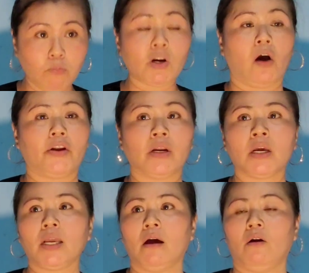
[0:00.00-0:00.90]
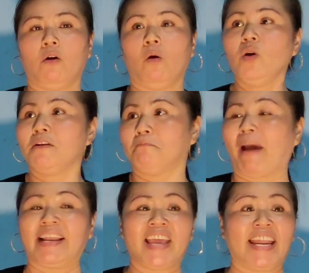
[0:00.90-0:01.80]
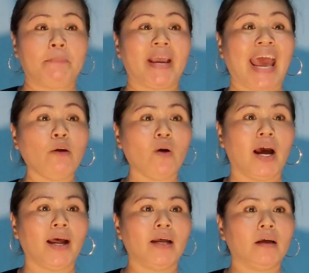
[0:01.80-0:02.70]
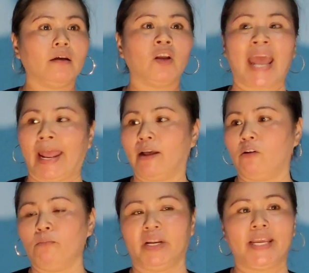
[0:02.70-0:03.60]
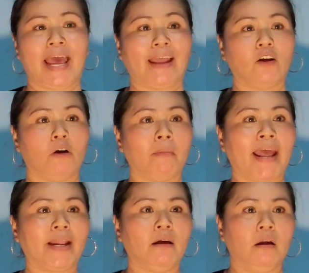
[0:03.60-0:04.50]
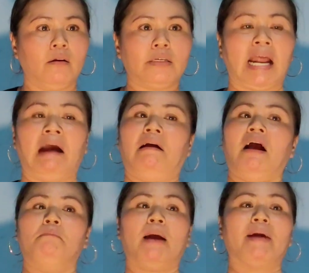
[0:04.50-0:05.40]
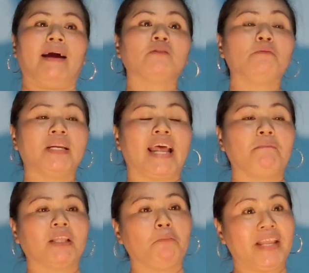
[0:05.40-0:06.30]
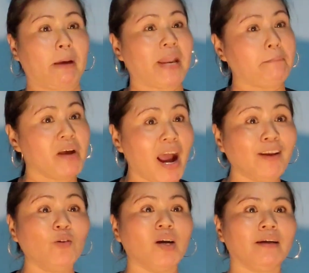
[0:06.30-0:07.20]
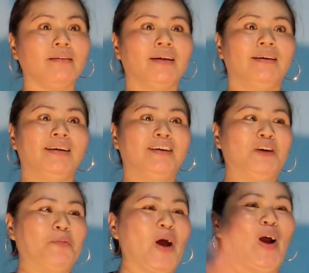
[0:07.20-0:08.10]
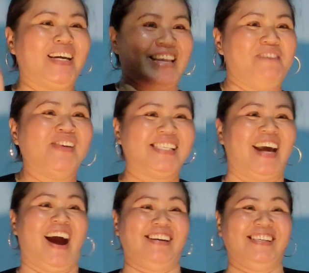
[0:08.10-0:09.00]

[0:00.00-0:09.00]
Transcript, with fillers: Đúng rồi, nó nói ôi bạn dì Hai đẹp gái quá à. Nói ai đâu có mình dì Hai ngồi mai. Trời ơi, bả mặc áo sơ mi trắng, bả tóc bả dài, bả đẹp ghê luôn á. Khúc đó là chị mới sợ.